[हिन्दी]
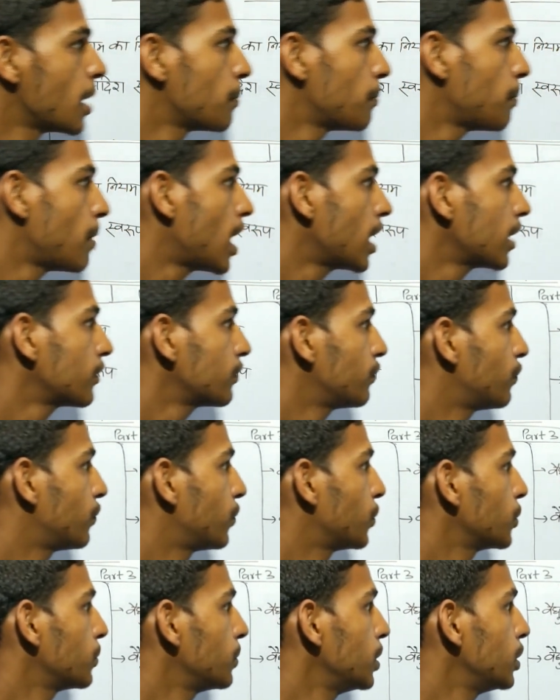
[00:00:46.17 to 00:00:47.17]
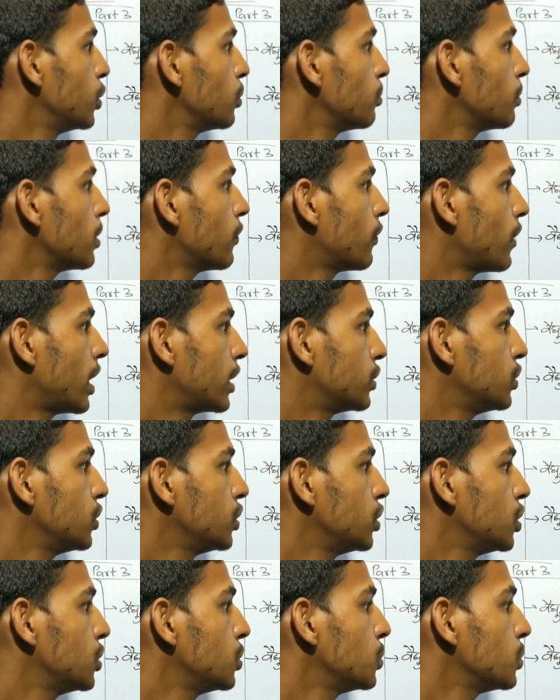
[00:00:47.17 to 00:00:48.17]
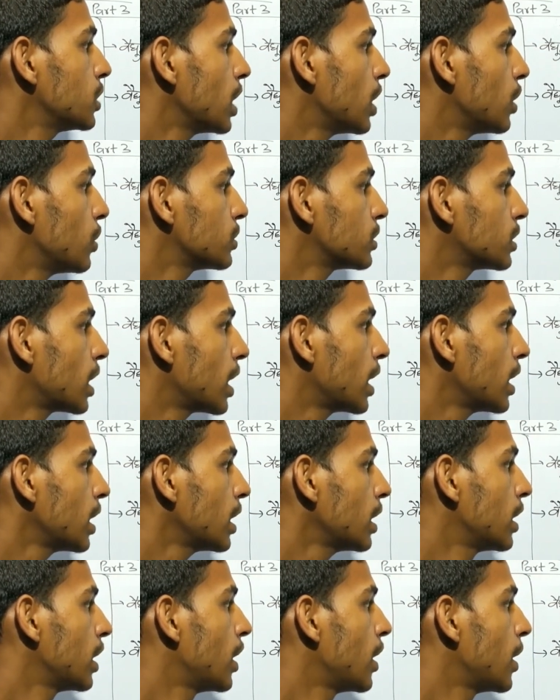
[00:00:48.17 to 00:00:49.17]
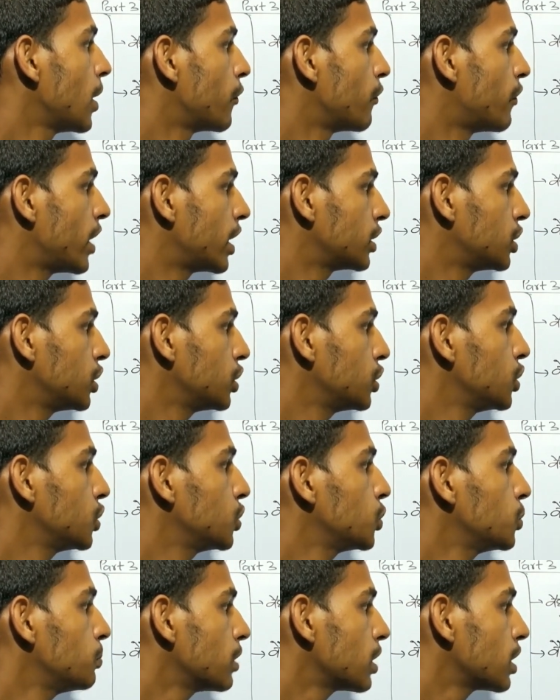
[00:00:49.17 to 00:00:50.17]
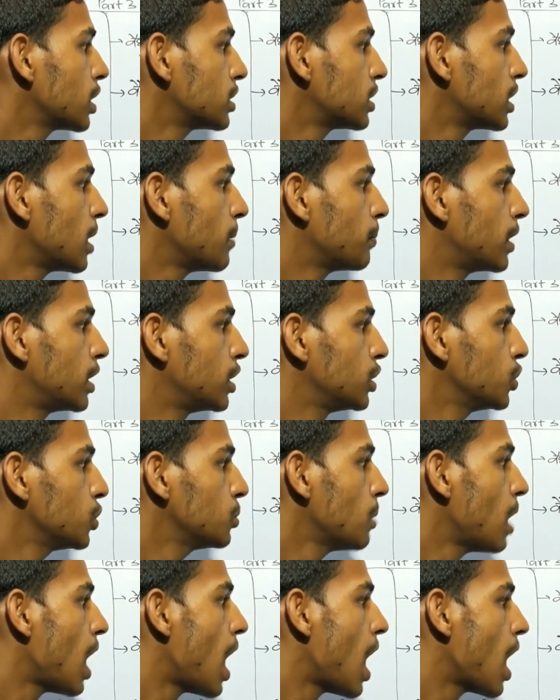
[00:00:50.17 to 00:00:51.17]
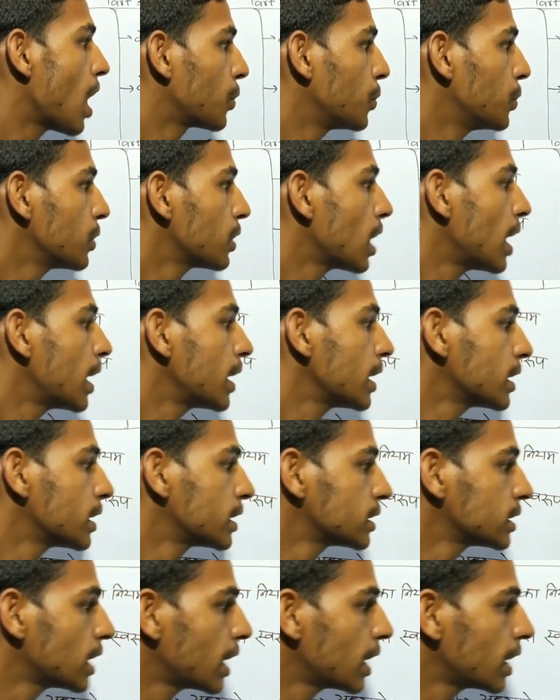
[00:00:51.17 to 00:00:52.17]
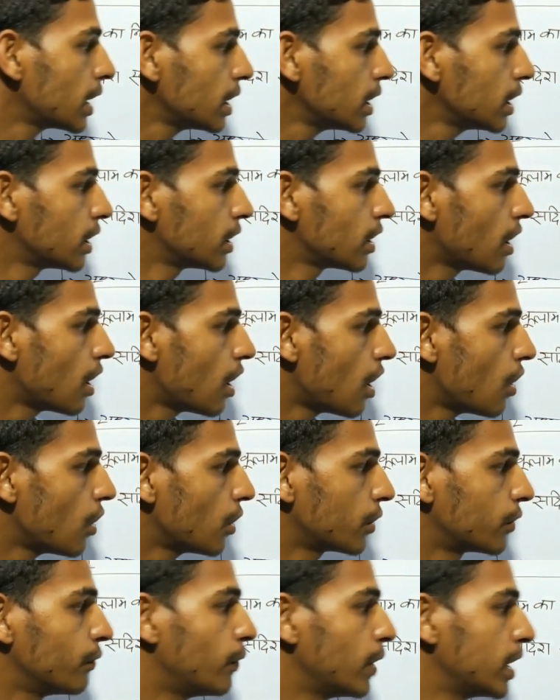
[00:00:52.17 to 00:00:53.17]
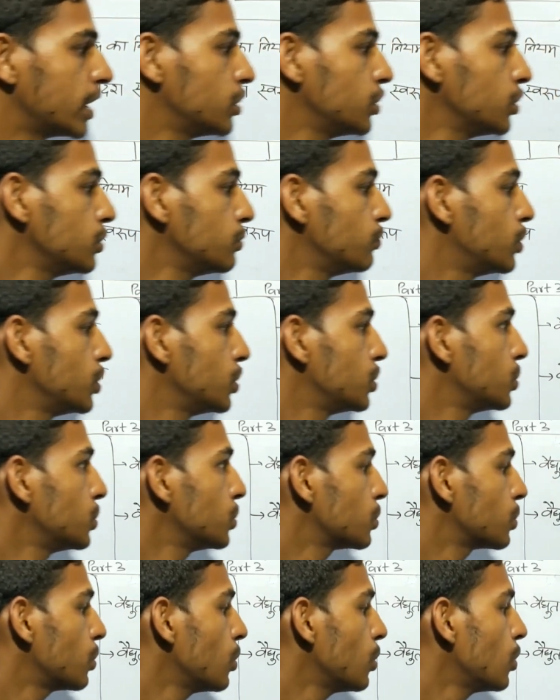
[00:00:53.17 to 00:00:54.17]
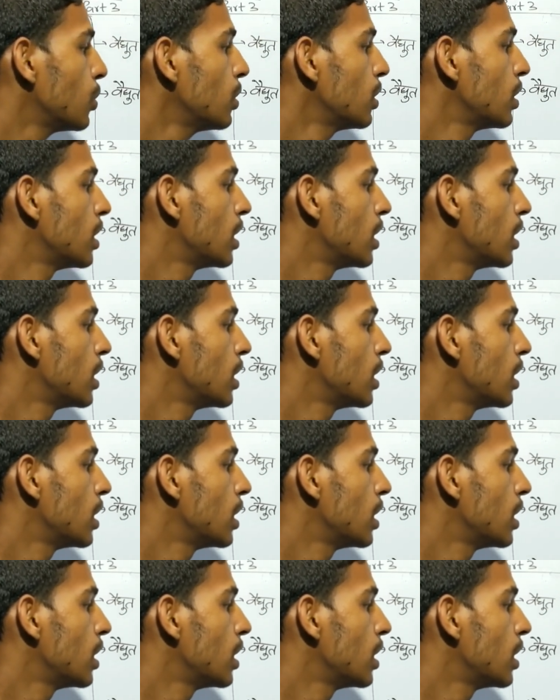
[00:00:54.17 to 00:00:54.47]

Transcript: पार्ट फोर वीडियो में वैद्युत दिध्रु क्या होता है वैद्युत दिध्रु पर कितना बलयुग्म आघूर्ण कार्य करता है और वैद्युत दिध्रु को